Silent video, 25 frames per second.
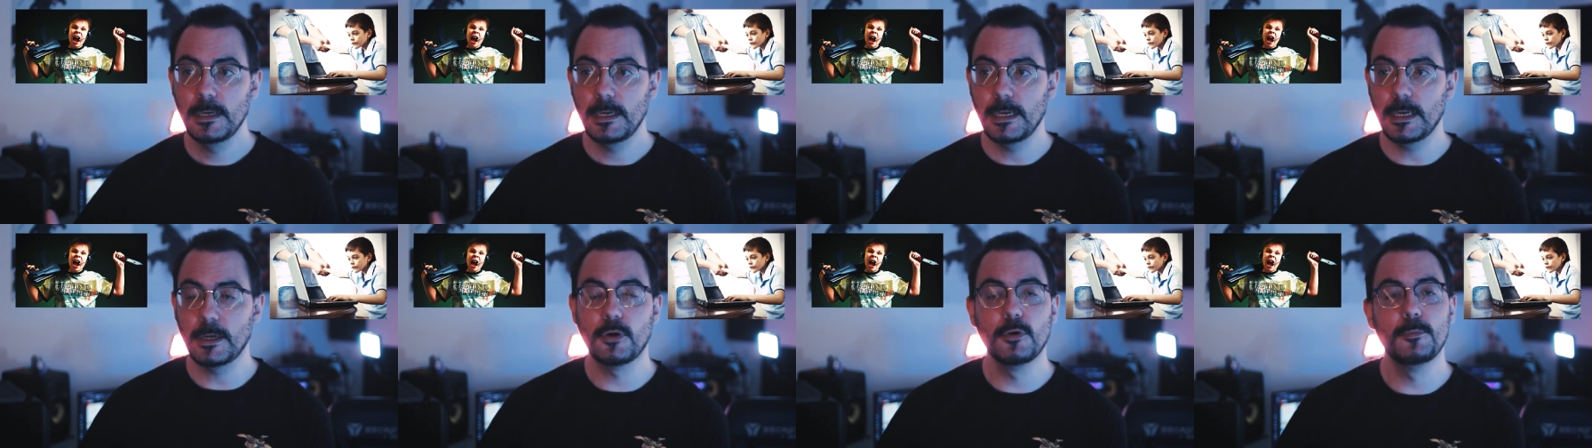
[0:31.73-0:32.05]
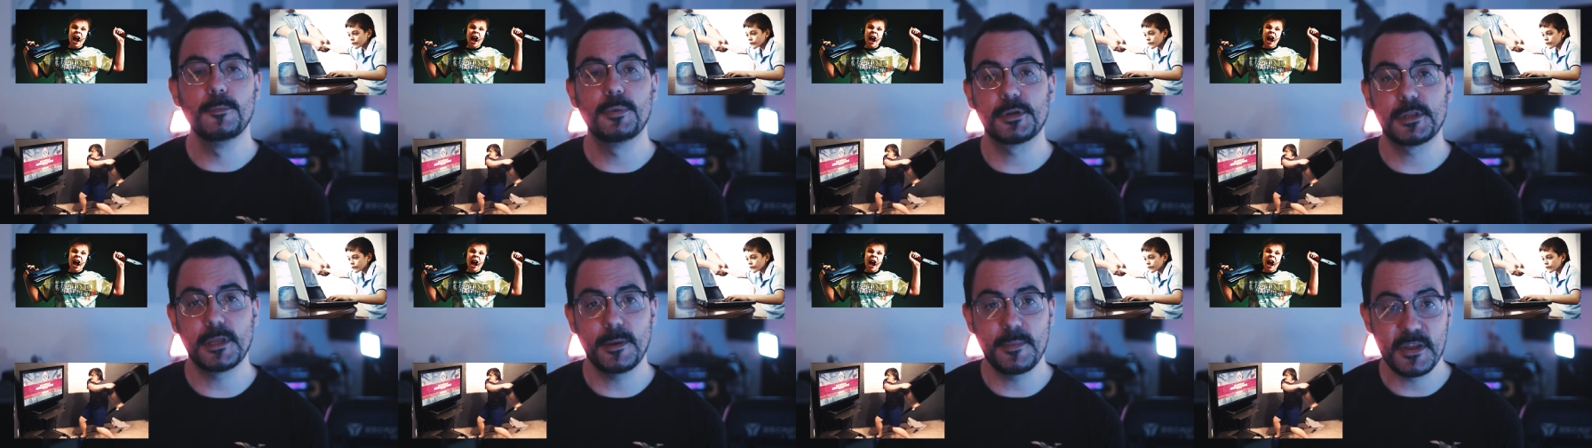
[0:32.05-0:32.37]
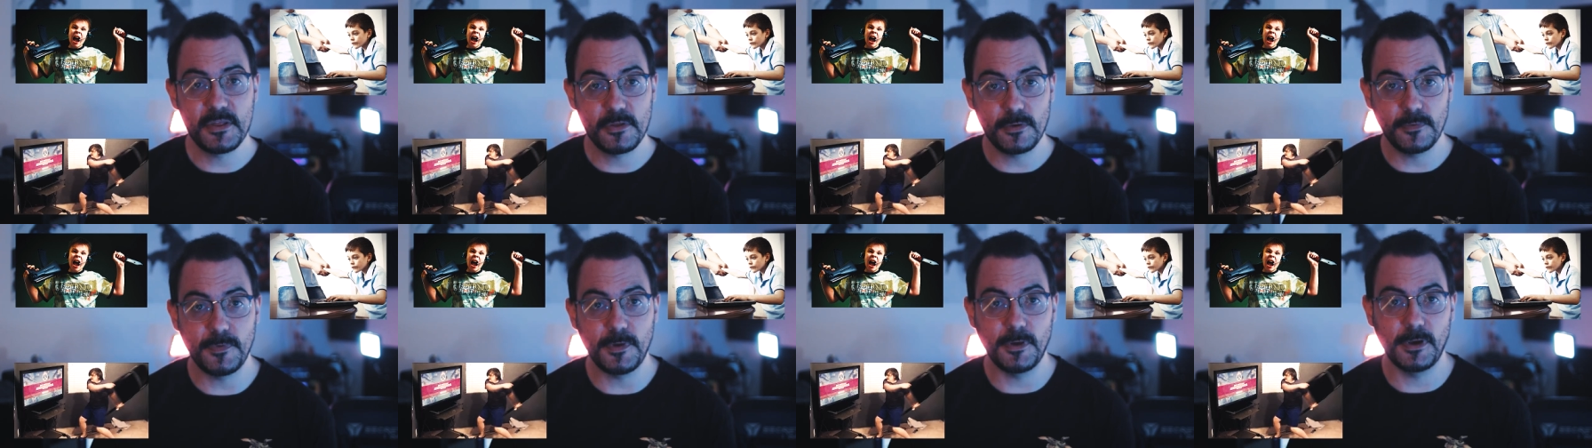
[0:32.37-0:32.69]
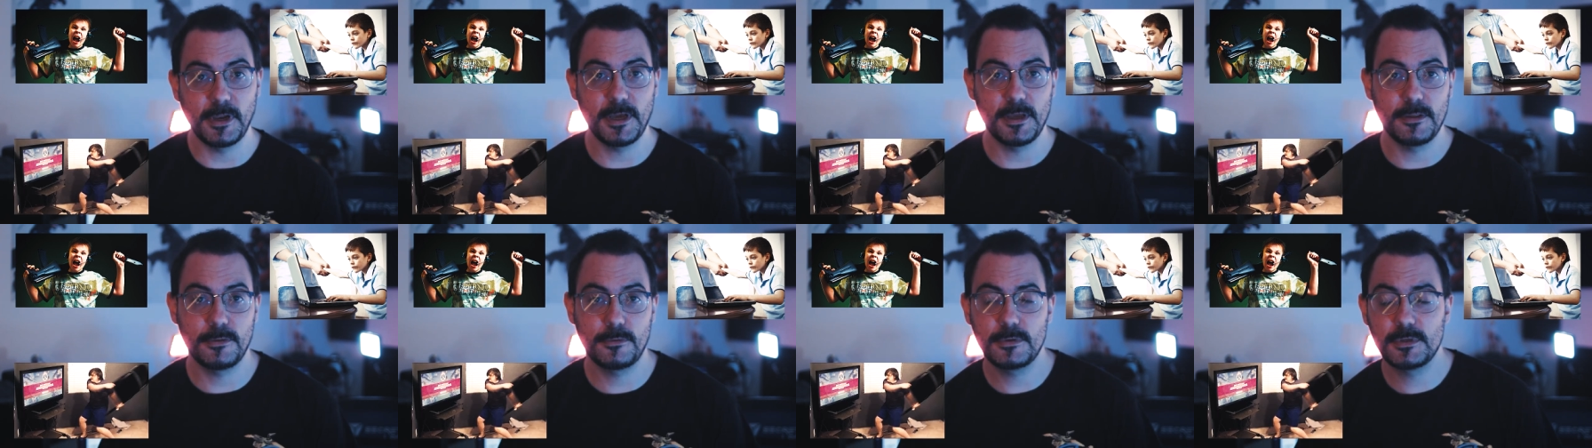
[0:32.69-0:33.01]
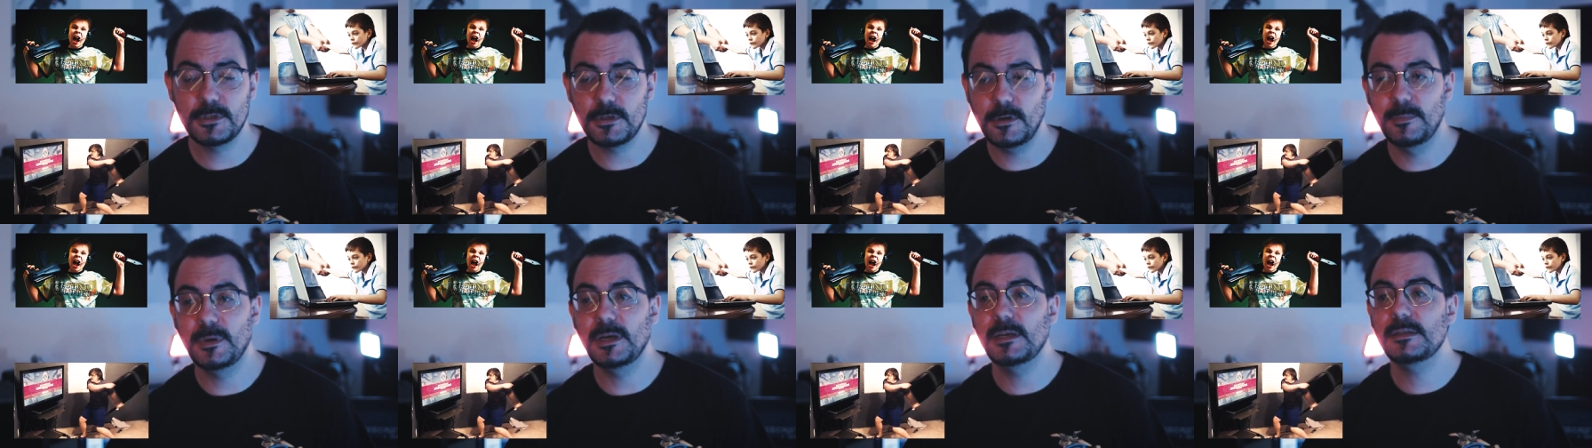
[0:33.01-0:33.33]
il comportamento violento,
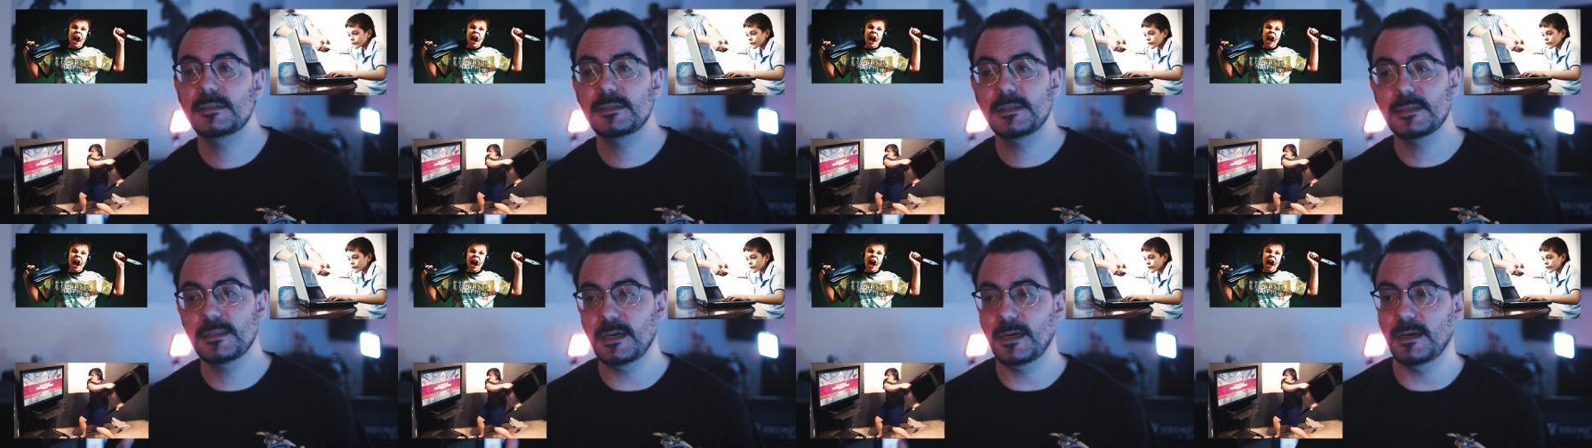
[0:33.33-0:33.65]
insomma si